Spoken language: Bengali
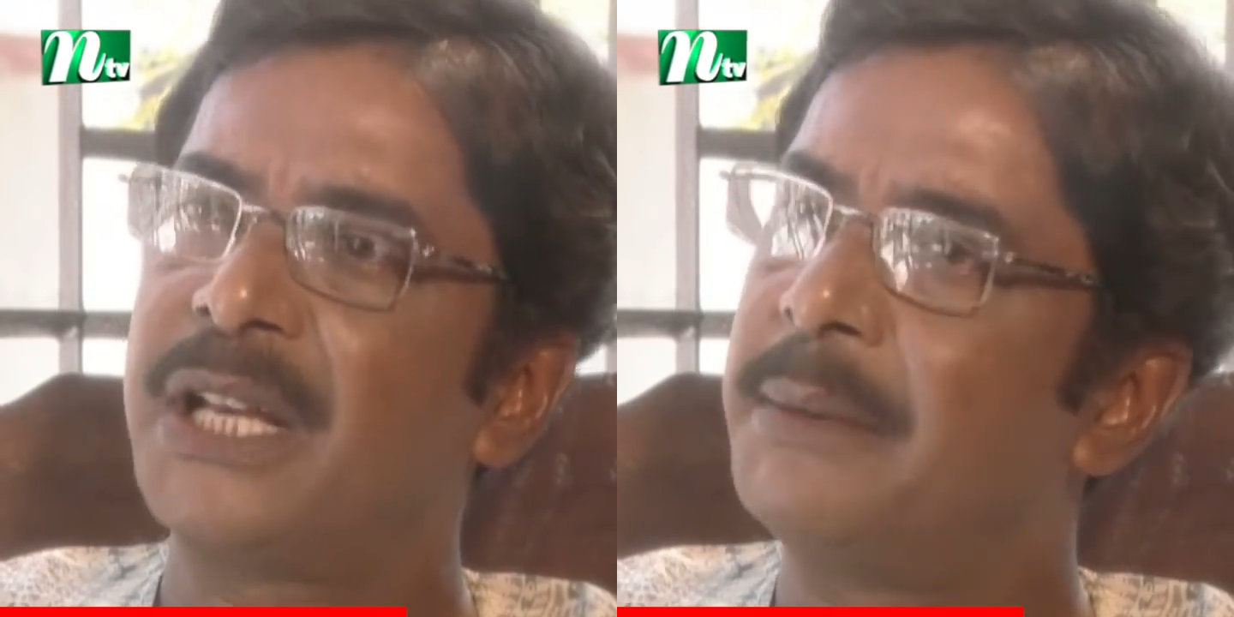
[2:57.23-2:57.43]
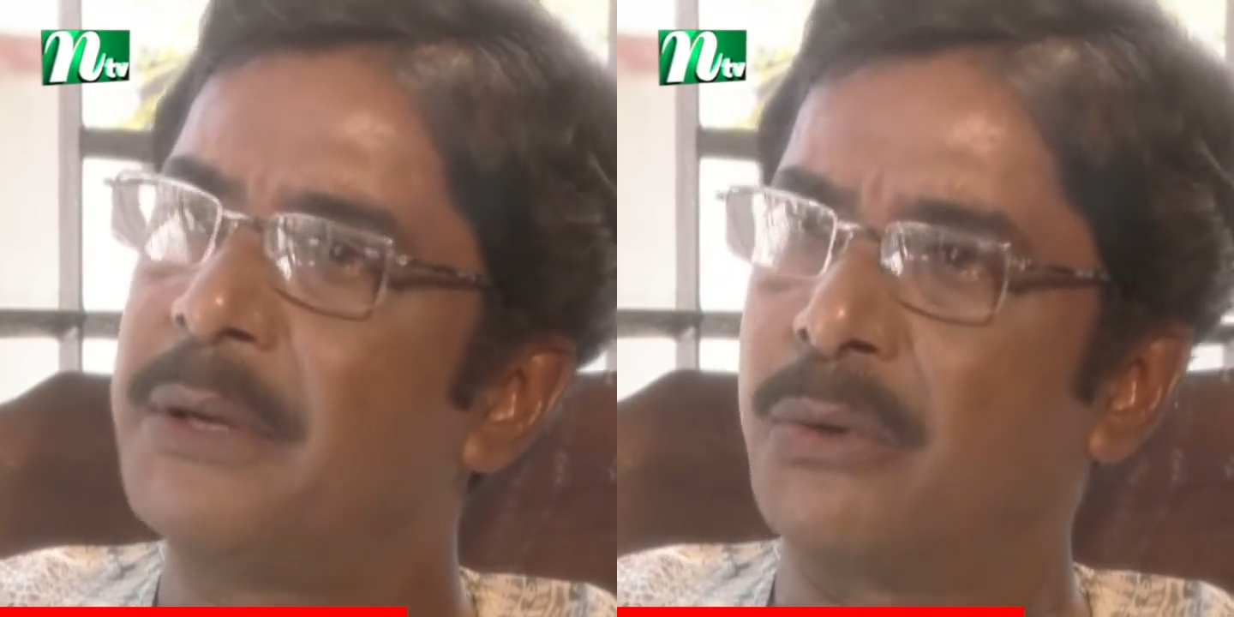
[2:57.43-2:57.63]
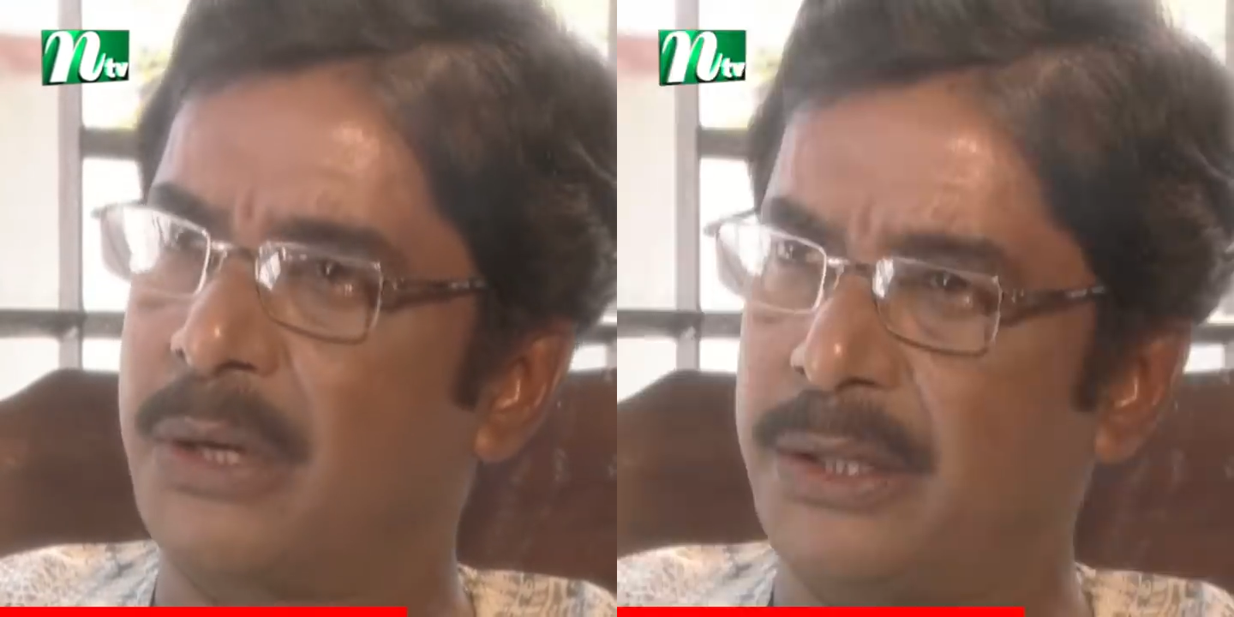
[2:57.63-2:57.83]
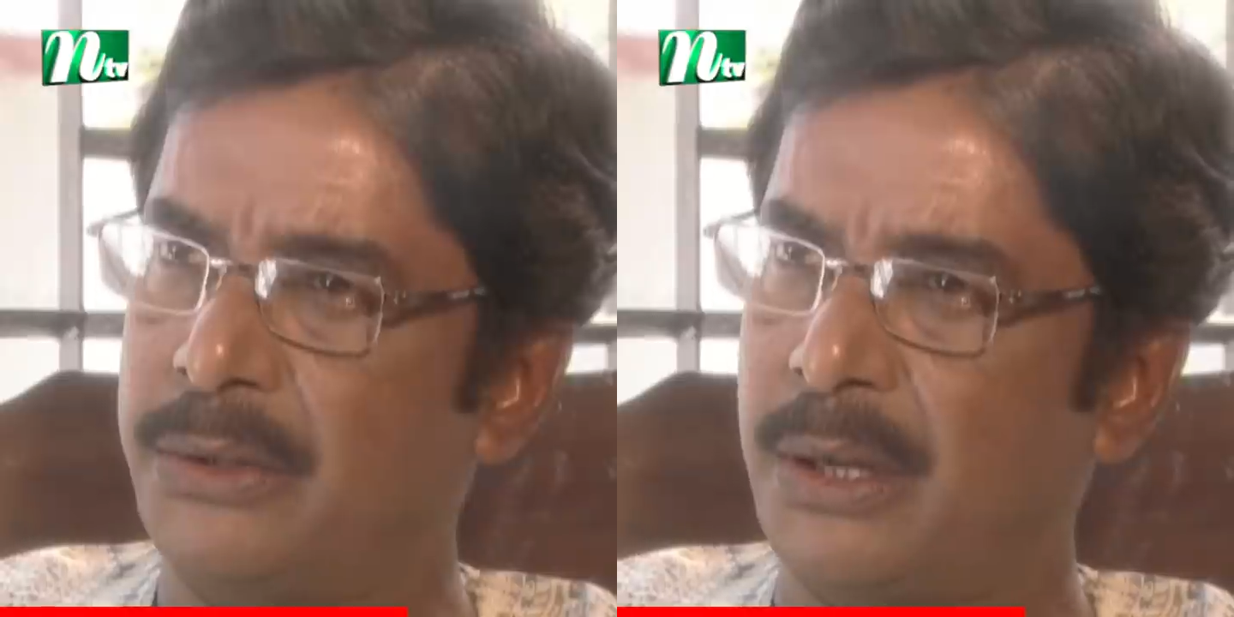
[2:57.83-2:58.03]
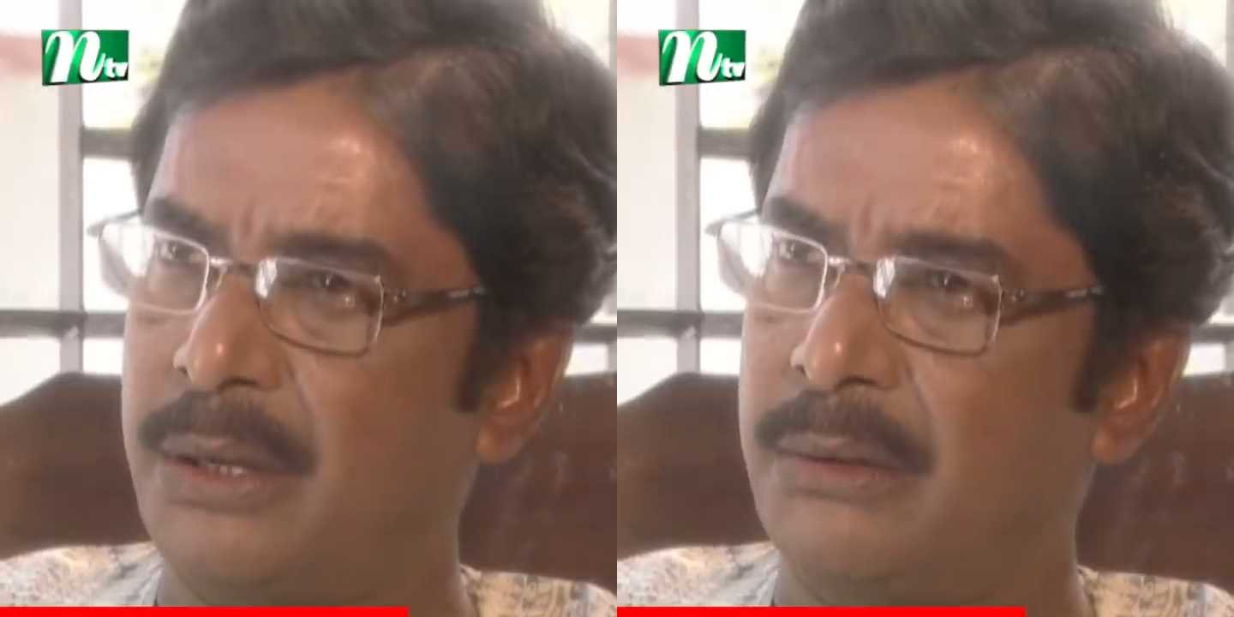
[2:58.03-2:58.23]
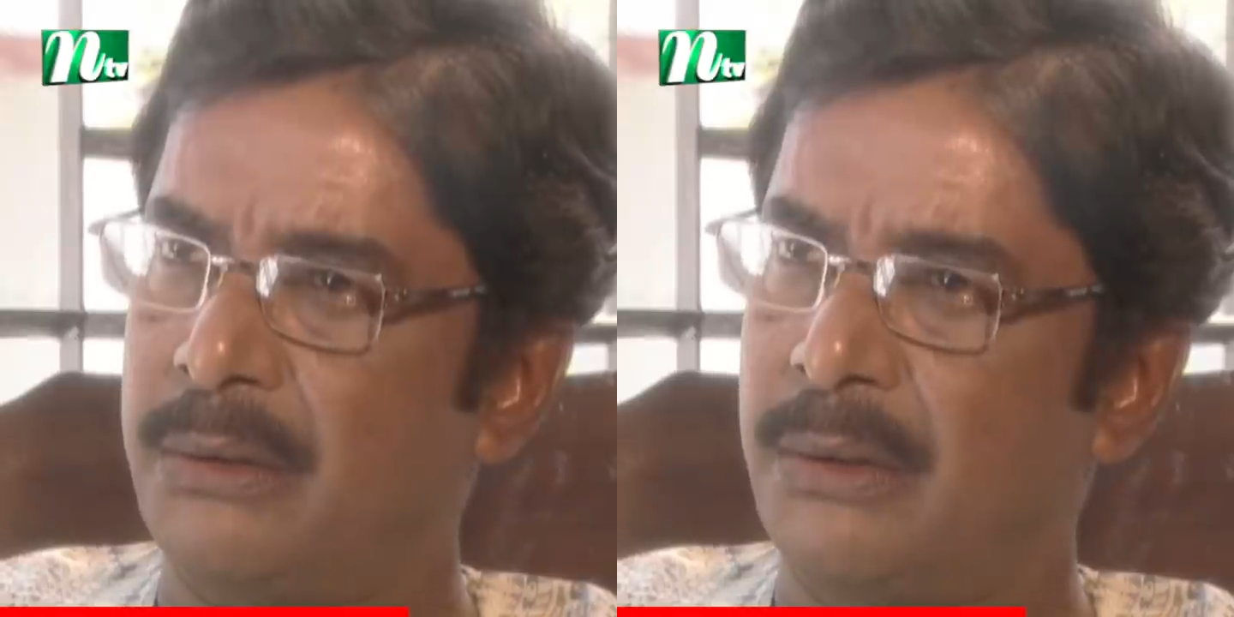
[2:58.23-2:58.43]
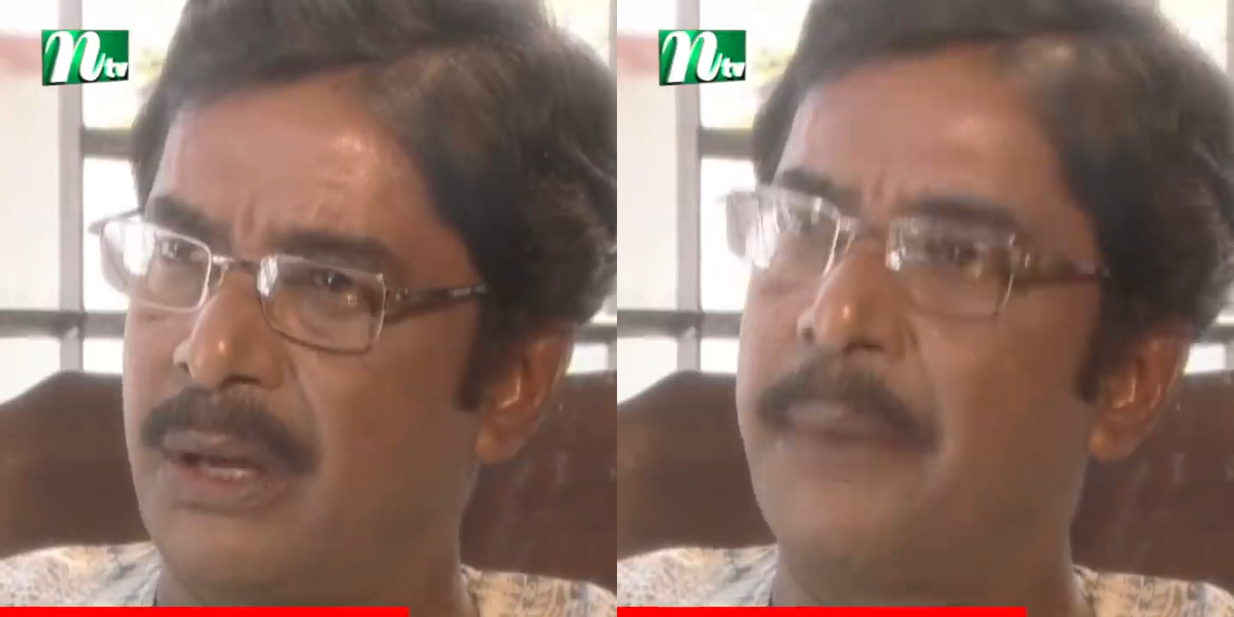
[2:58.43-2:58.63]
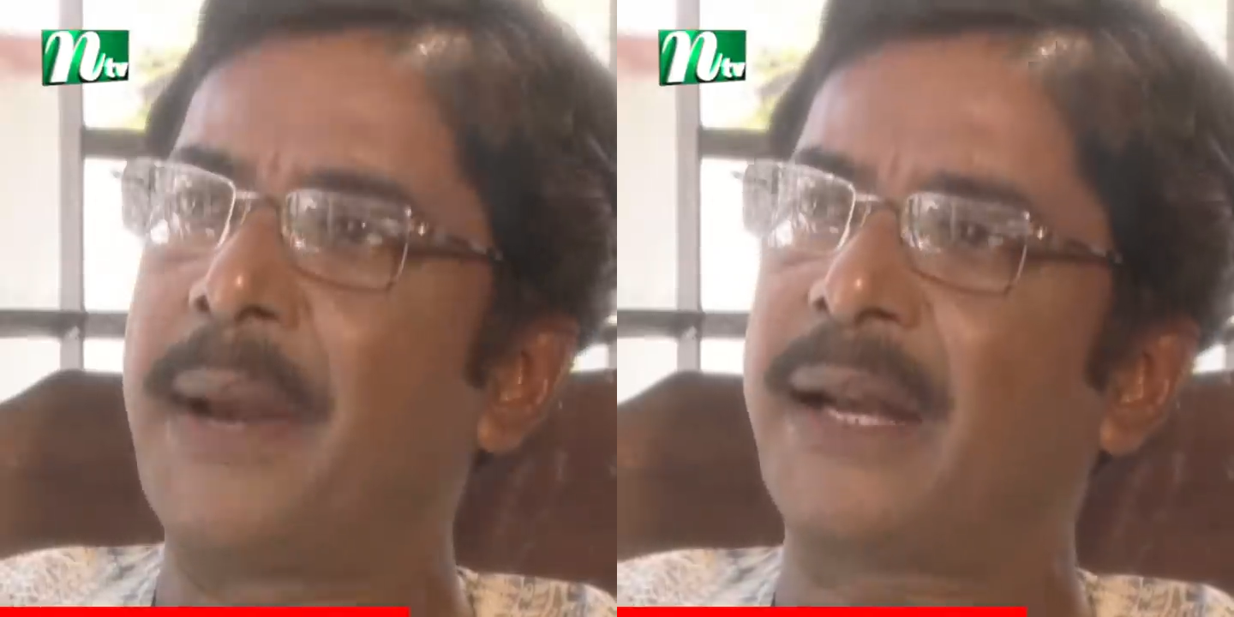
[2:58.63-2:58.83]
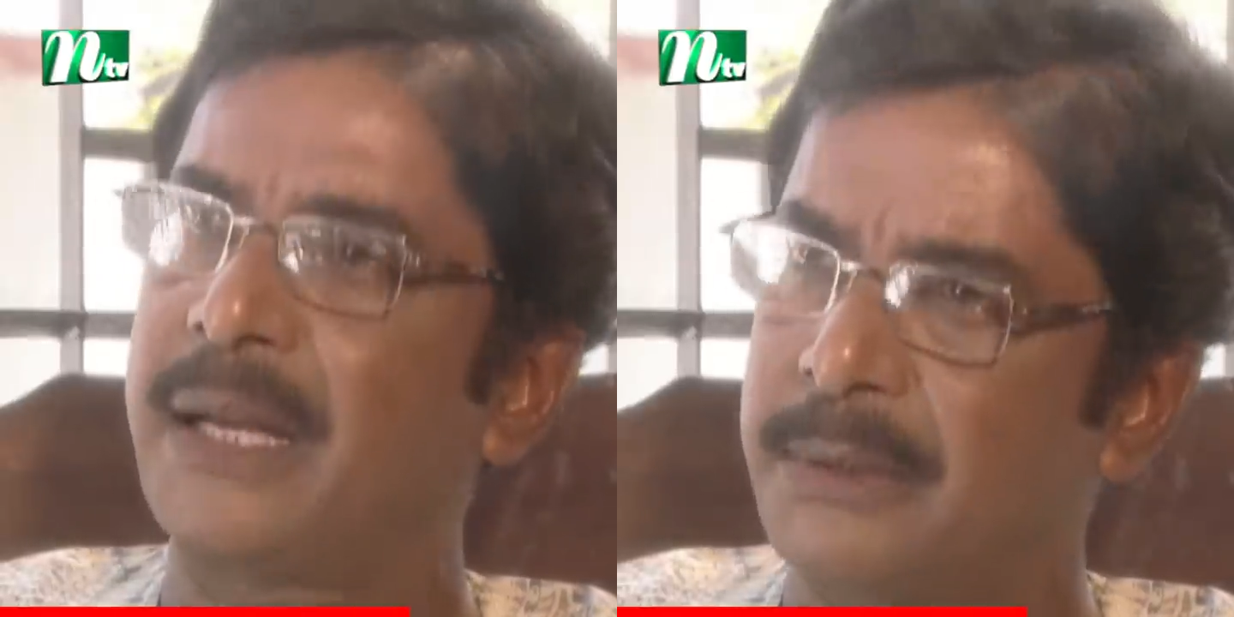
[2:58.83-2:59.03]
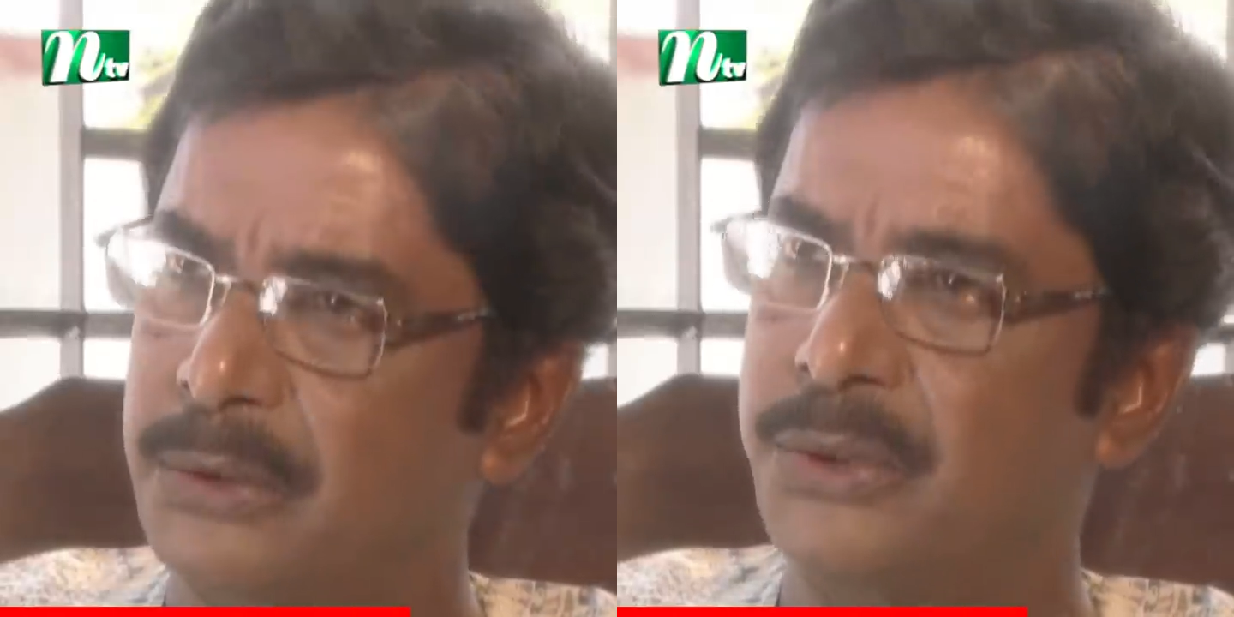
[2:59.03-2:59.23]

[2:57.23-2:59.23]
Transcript: ছেলে মেয়ের খোটা দিও না আমার একটা মাত্র